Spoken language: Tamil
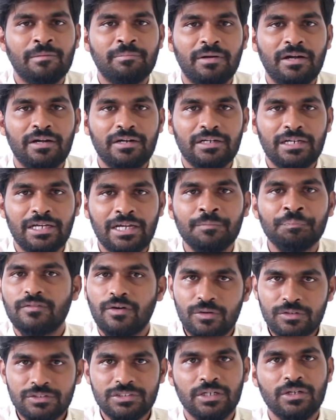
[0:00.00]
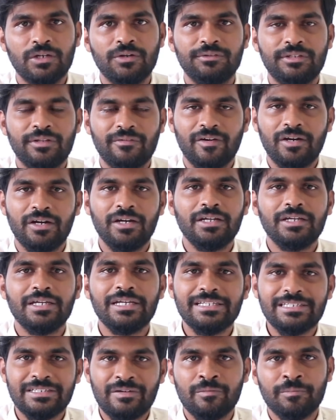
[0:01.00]
நான் பார்க்குறேன் வருண் சக்கரவர்த்தி அவர்கள்
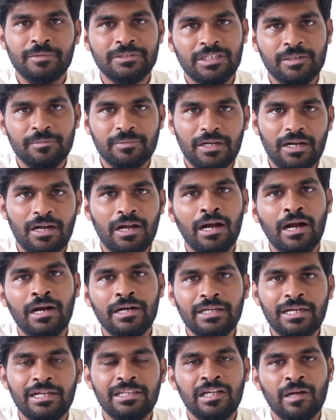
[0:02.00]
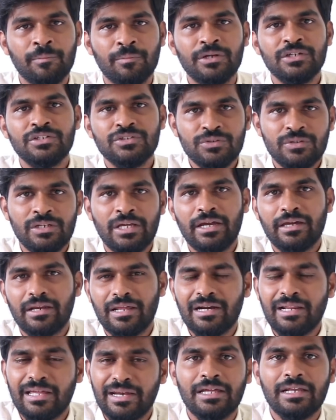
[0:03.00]
கிங்ஸ் லெவன் பஞ்சாப்க்காக ஆடி அதுக்கப்புறம் இன்ஜுரி
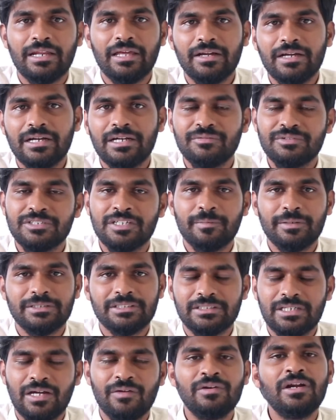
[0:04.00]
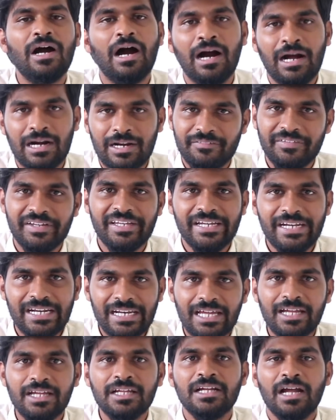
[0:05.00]
ஆகிறார் நிறைய டிவிஷன் மேட்சஸ்லாம் அவர் ஆடவே
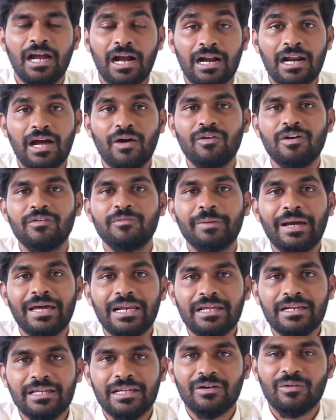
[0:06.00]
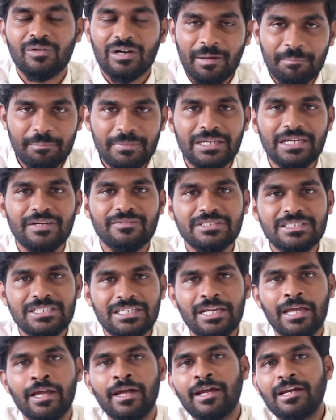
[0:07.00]
இல்லை ஆனால் அவர் மேலே இருக்கிற ஒரு நம்பிக்கையை வச்சு
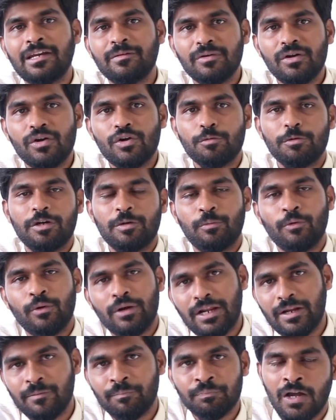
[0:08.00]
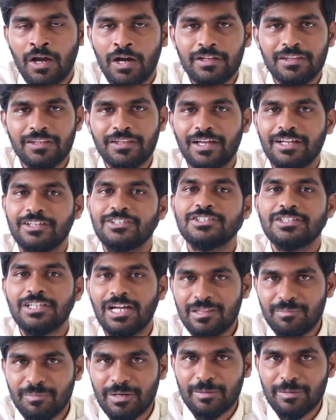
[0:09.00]
கேகே டீமுக்கு கூப்பிட்டு போகிறார் அடுத்ததாக சித்தார்த்